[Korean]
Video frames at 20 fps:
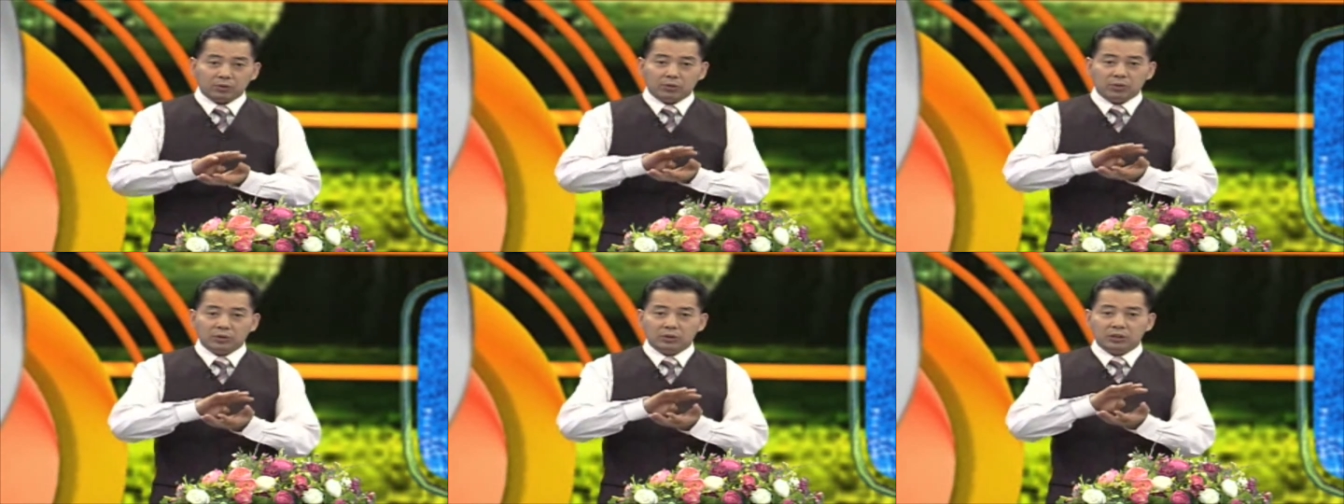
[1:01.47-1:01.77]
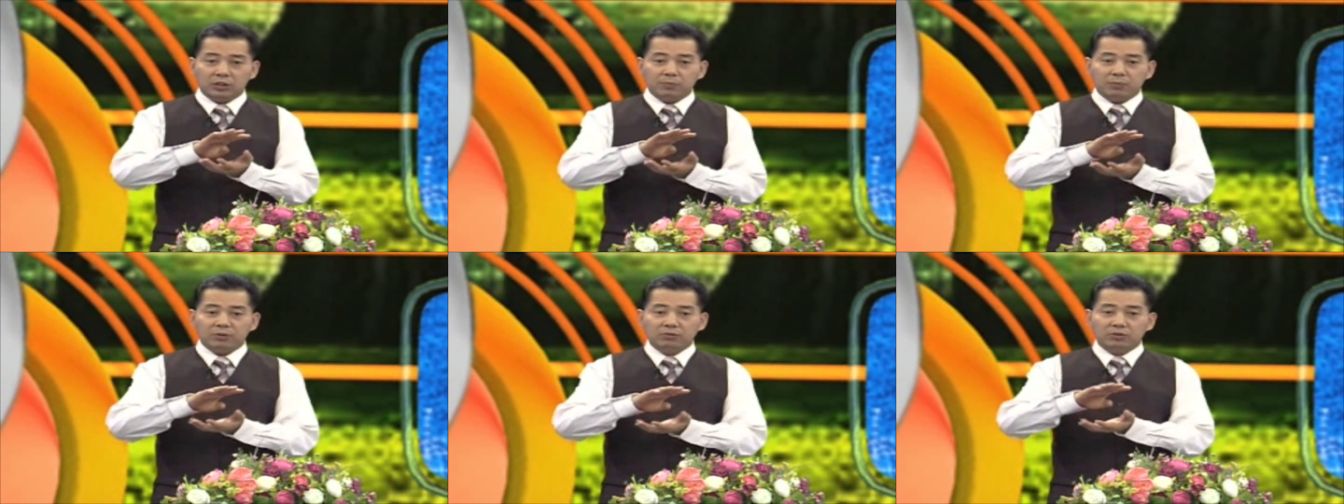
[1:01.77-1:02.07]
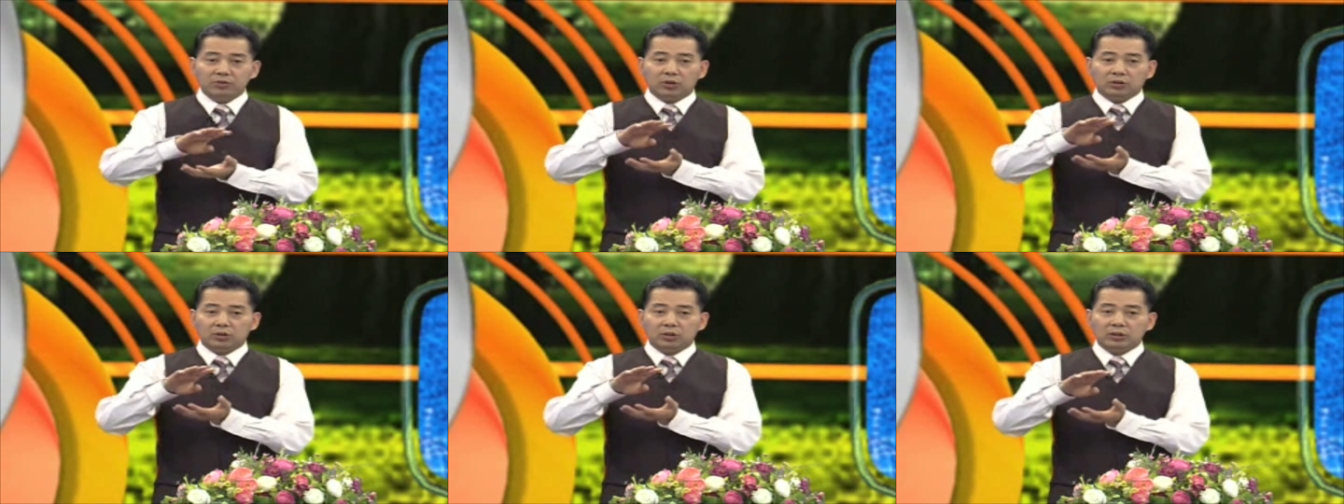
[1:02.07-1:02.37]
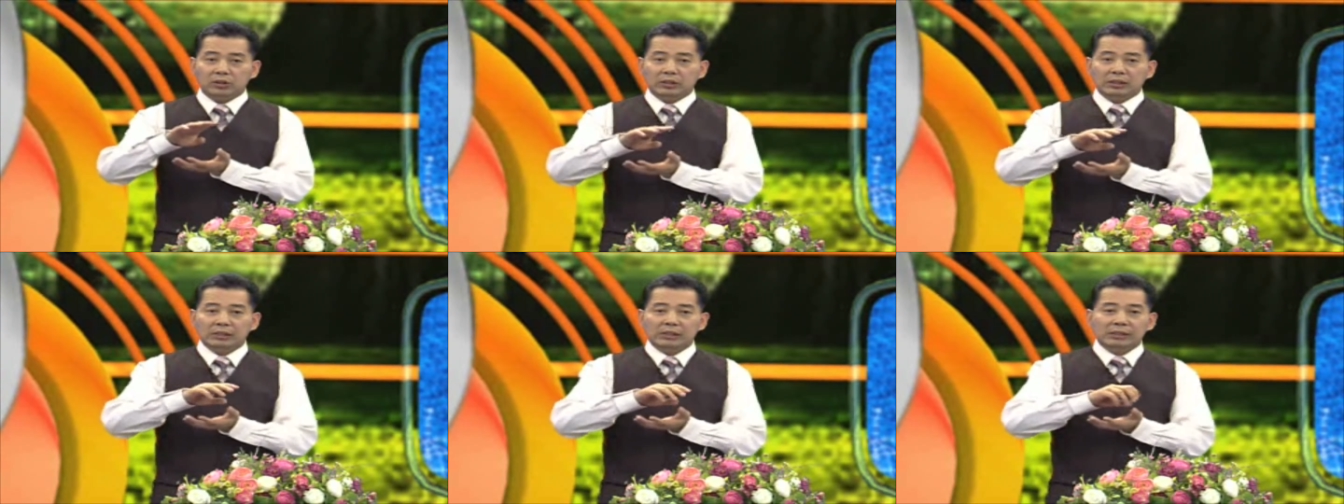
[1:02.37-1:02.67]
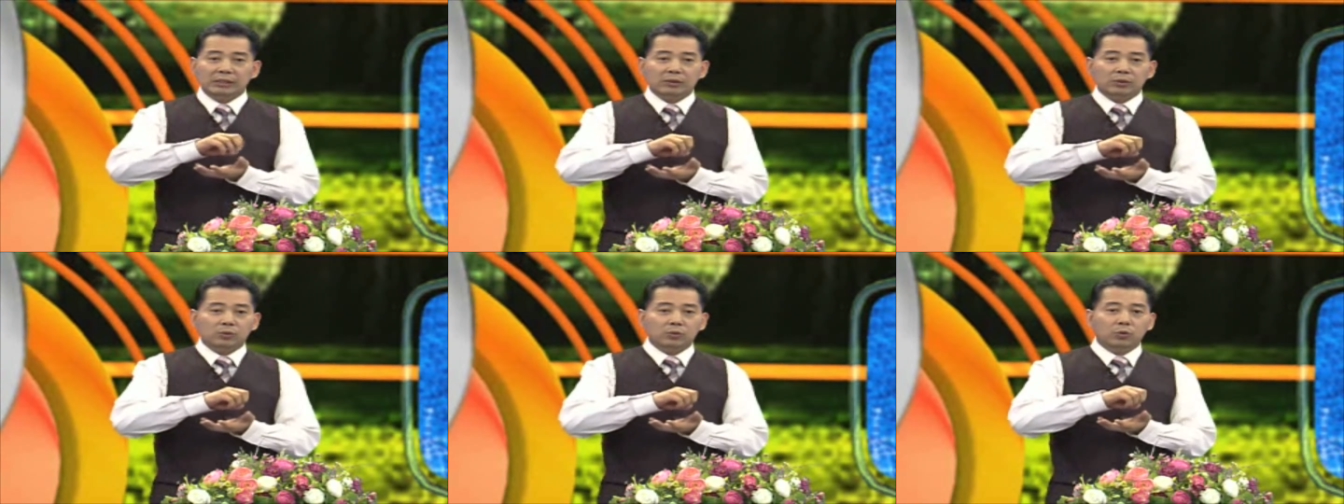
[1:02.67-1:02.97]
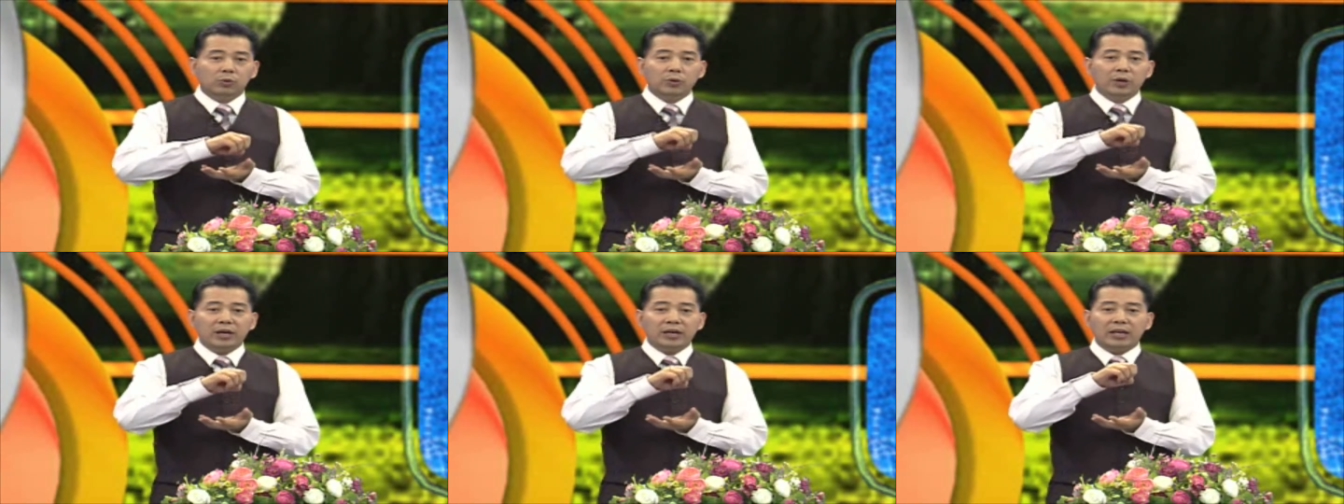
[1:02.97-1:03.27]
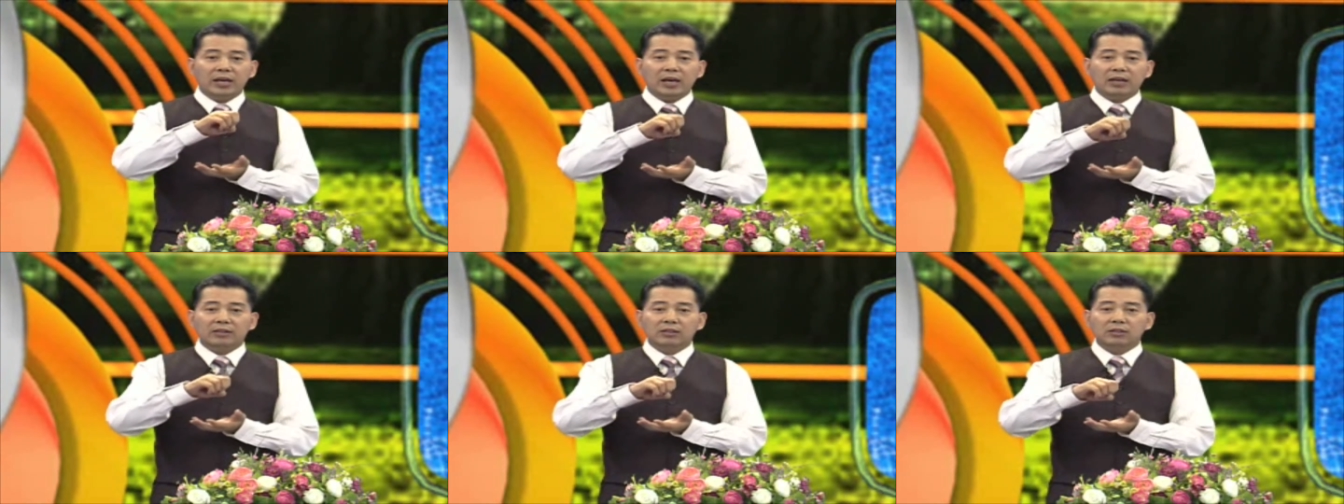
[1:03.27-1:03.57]
또 십이 운성 어떤 그
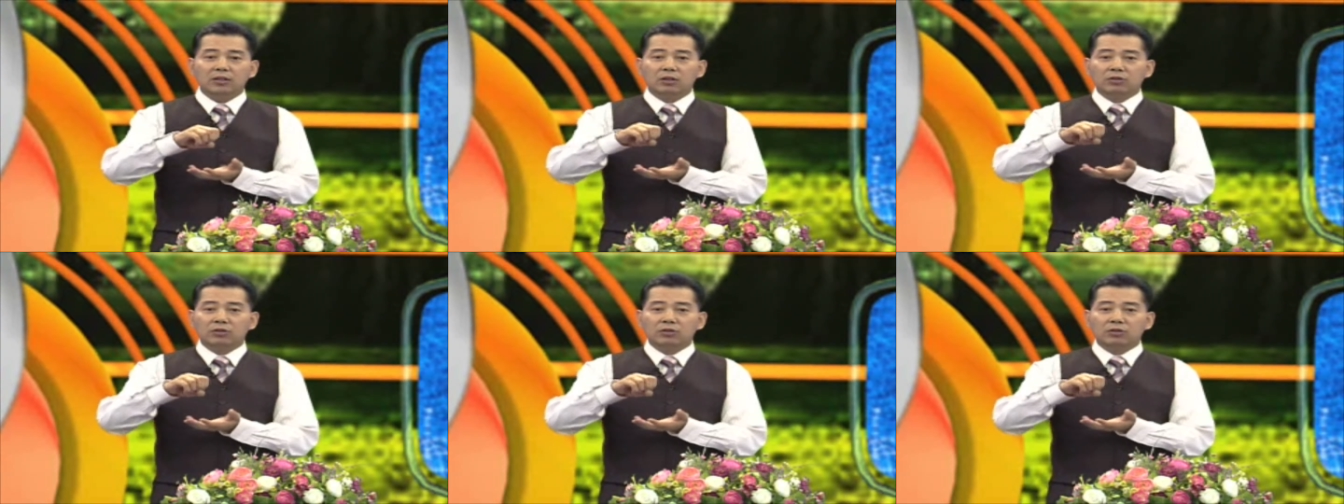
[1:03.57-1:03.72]
오행의 그